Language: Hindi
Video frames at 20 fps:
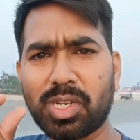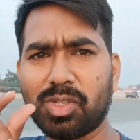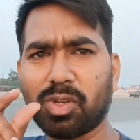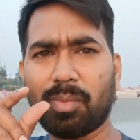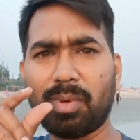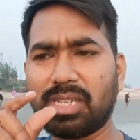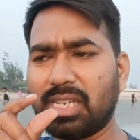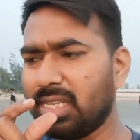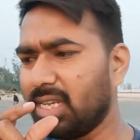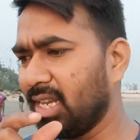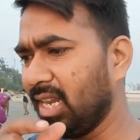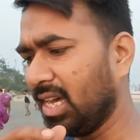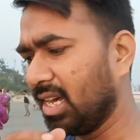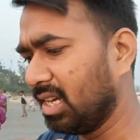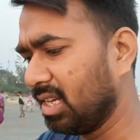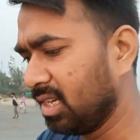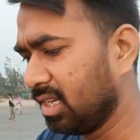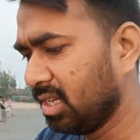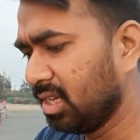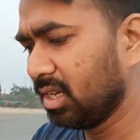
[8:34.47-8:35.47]
छोटे जो मछली है
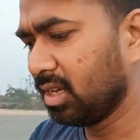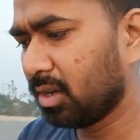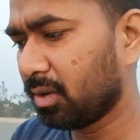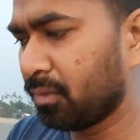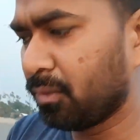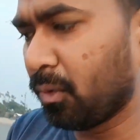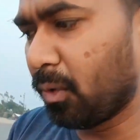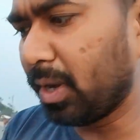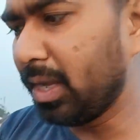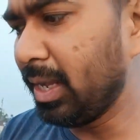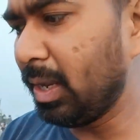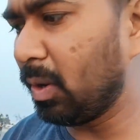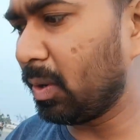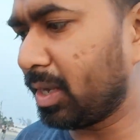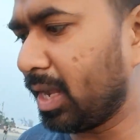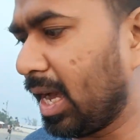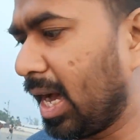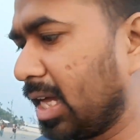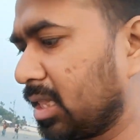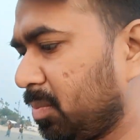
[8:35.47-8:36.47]
ना वही इन
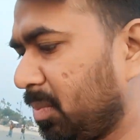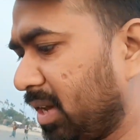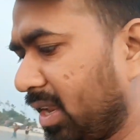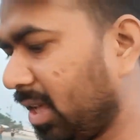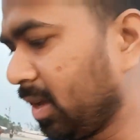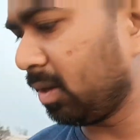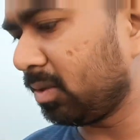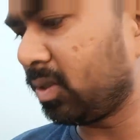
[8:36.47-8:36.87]
लोग के हाथ में आ रहा